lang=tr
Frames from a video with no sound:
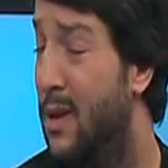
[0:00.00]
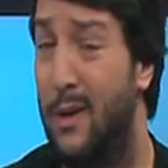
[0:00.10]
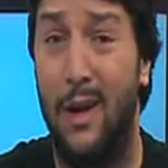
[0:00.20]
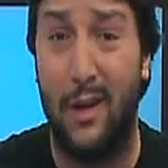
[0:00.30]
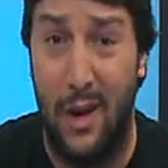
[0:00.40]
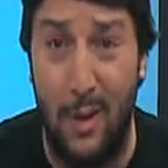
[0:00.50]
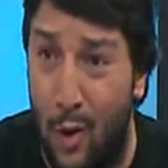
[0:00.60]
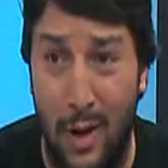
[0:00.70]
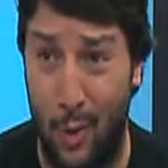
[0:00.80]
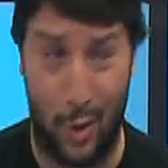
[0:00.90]
Fel
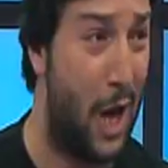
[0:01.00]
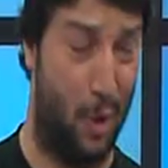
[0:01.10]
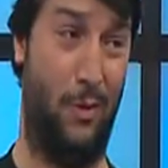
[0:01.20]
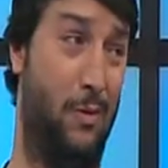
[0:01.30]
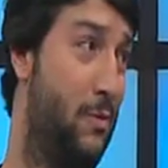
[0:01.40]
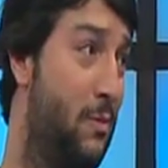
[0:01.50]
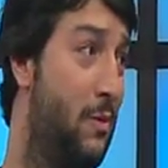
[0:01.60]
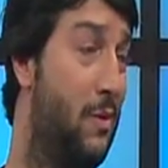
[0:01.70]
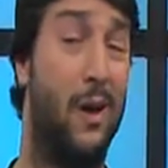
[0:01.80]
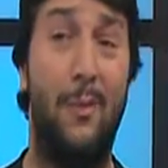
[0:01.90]
Calibrone Monsaro.
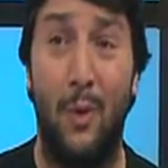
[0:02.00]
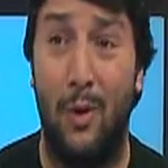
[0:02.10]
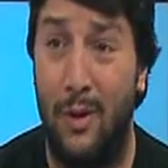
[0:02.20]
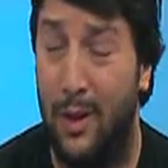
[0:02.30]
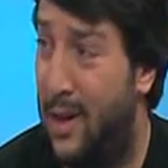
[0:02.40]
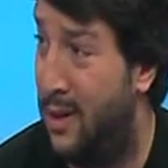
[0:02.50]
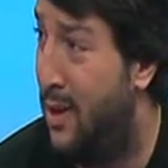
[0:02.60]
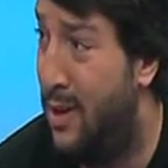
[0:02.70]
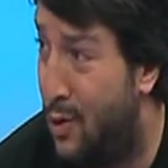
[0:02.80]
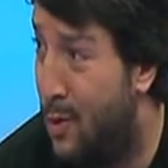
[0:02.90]
Eh. Rabiolone,
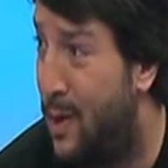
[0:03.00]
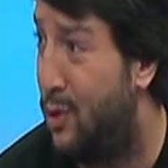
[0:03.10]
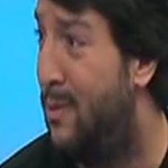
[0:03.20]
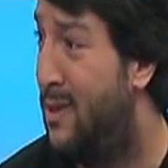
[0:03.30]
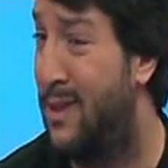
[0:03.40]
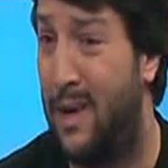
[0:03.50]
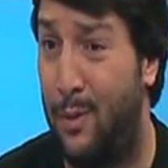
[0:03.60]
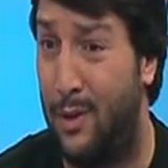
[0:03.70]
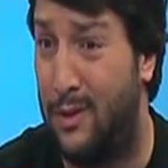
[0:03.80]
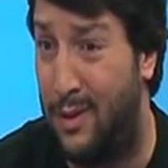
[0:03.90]
Tardelini, Roberto Mezzi,
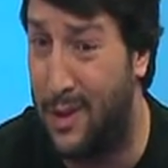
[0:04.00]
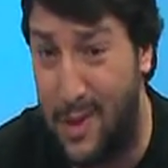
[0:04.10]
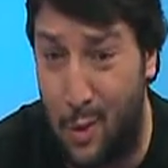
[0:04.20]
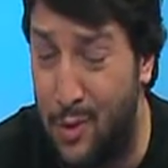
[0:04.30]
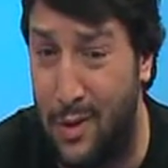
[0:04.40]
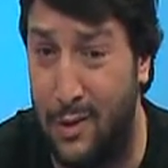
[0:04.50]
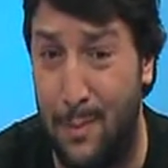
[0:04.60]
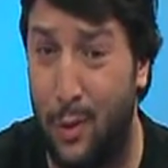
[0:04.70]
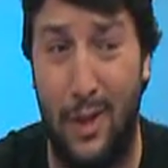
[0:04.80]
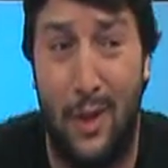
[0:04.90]
Camerone de Drasiye konçerto
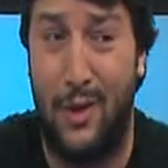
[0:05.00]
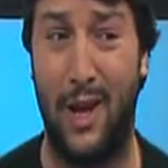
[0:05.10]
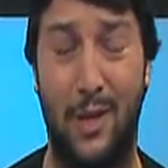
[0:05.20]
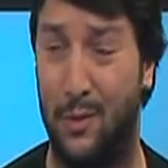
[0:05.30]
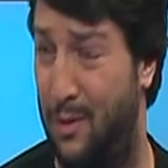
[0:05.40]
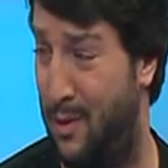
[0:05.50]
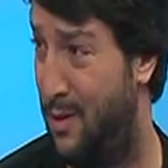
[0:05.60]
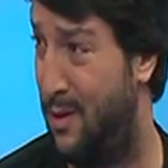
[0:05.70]
importante Creiso. O